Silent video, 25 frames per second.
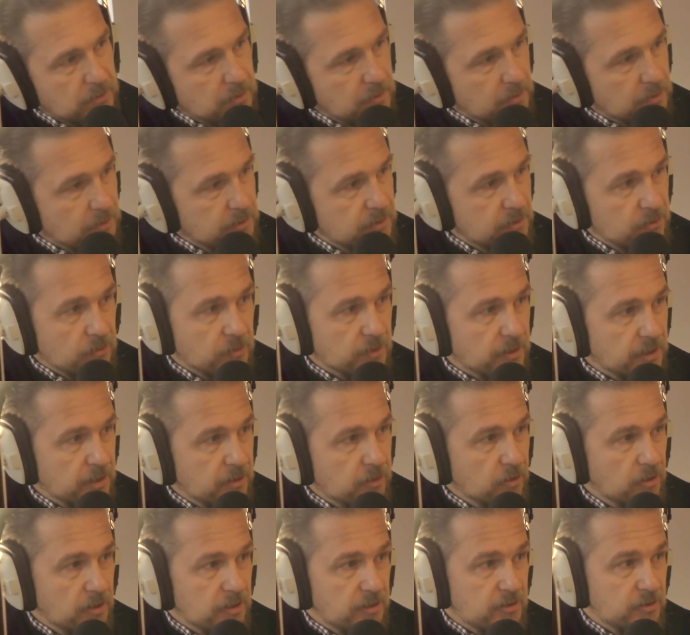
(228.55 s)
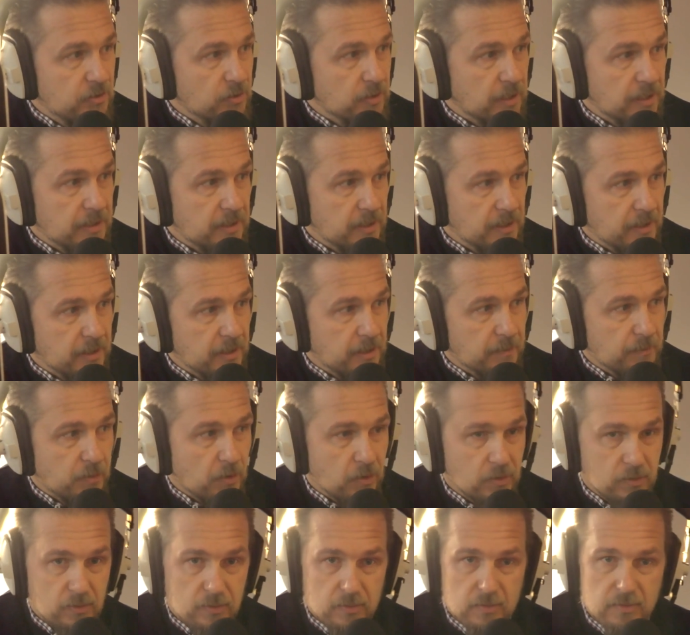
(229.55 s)
Euh, si on décolle et si on atterrit
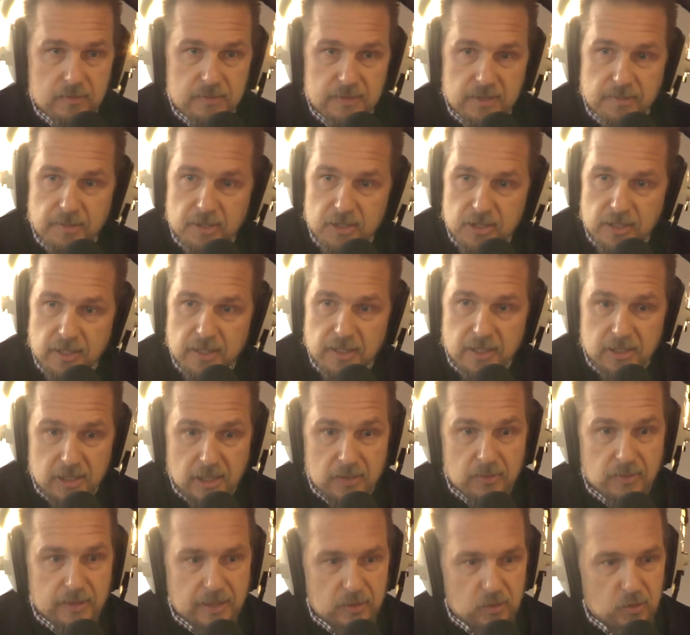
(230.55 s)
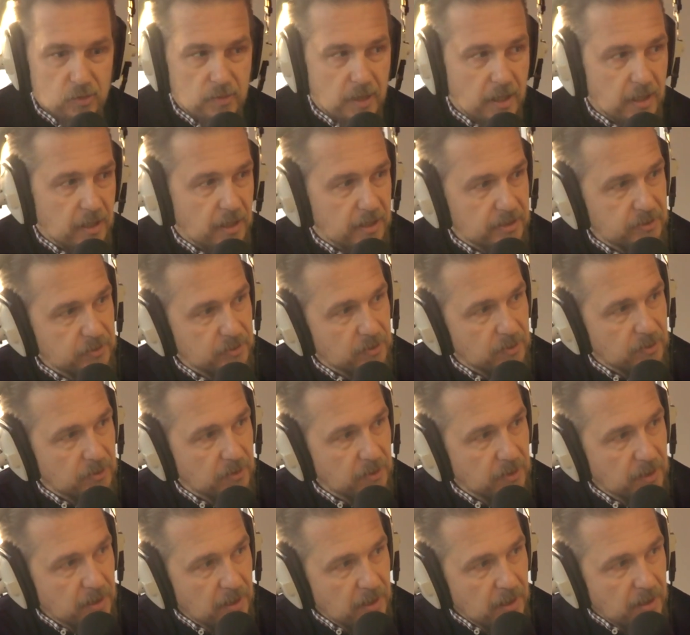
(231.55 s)
n'importe où, vous imaginez déjà qu'on a du mal à
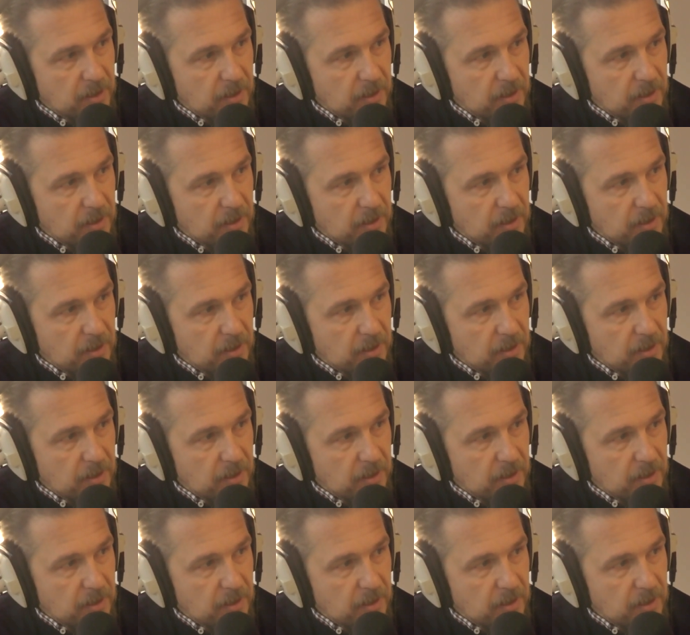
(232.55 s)
se,